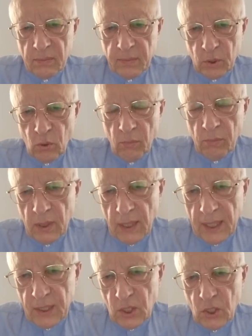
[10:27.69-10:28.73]
потом
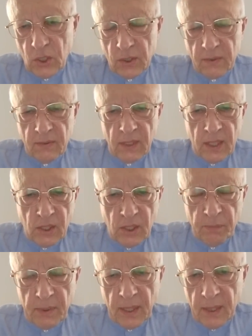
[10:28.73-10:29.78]
была отечественная
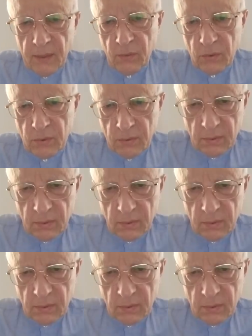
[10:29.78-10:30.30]
типа а вот